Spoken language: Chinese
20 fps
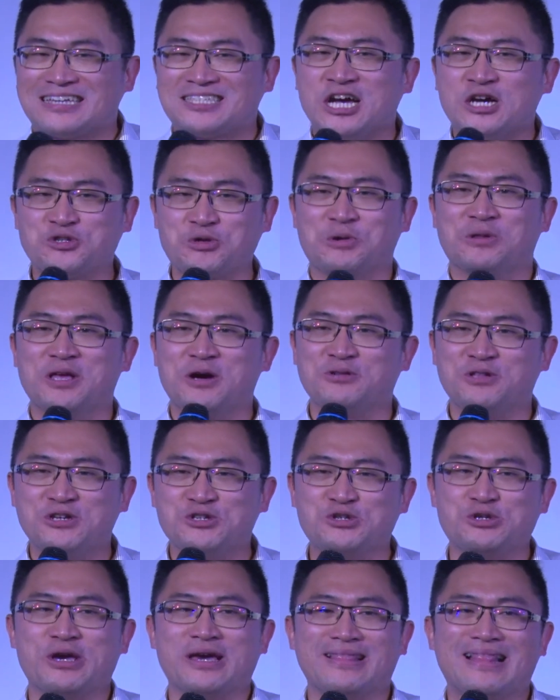上所流的
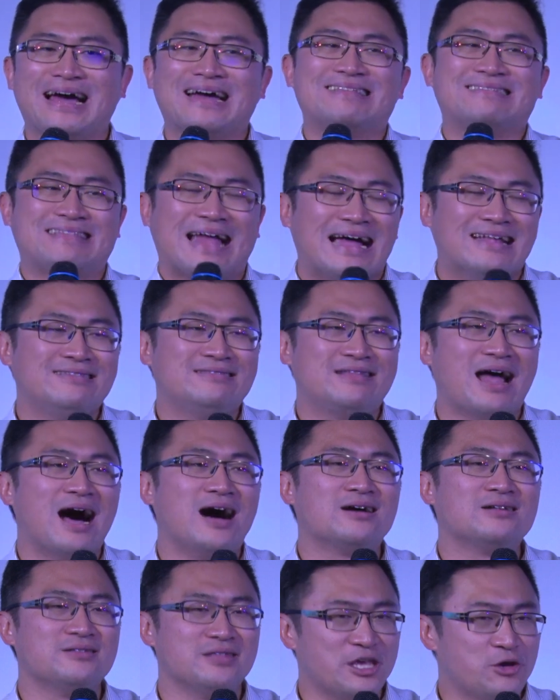血来担当
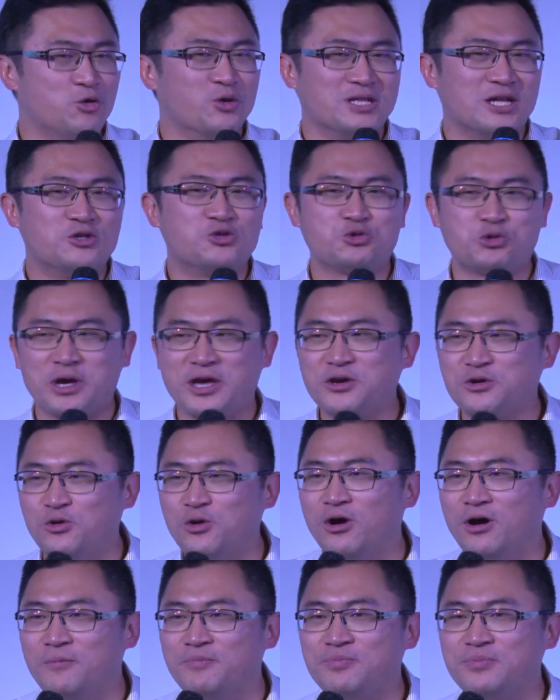你我的罪
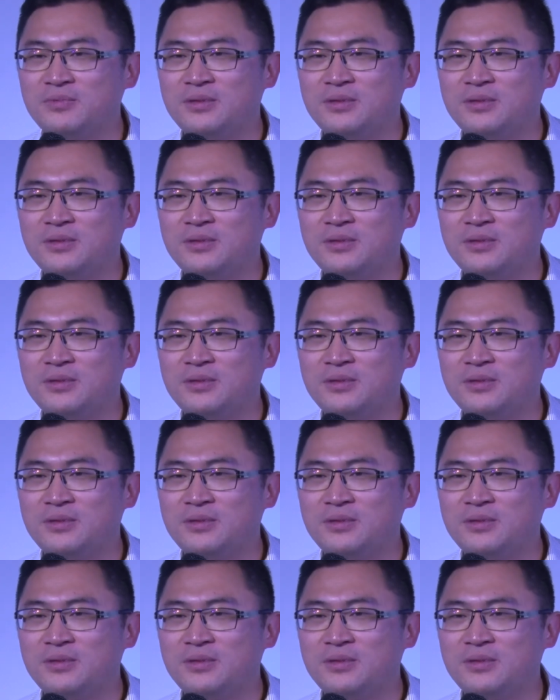过，